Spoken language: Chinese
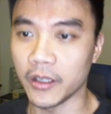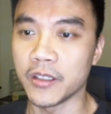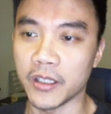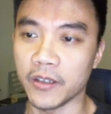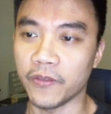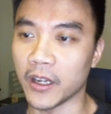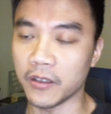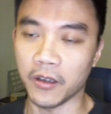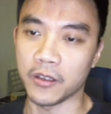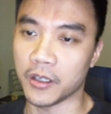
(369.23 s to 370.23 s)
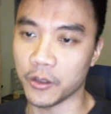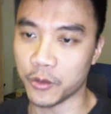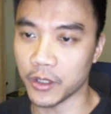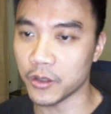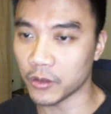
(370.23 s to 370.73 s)
以及反正啊讲
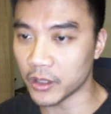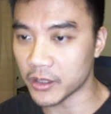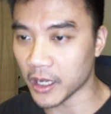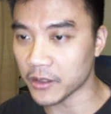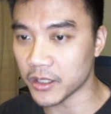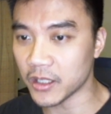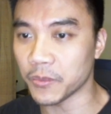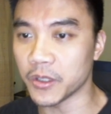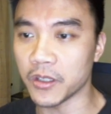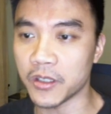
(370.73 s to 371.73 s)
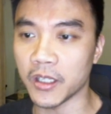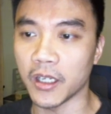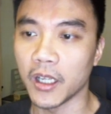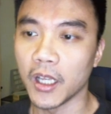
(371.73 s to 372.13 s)
全球的商机什么这些的。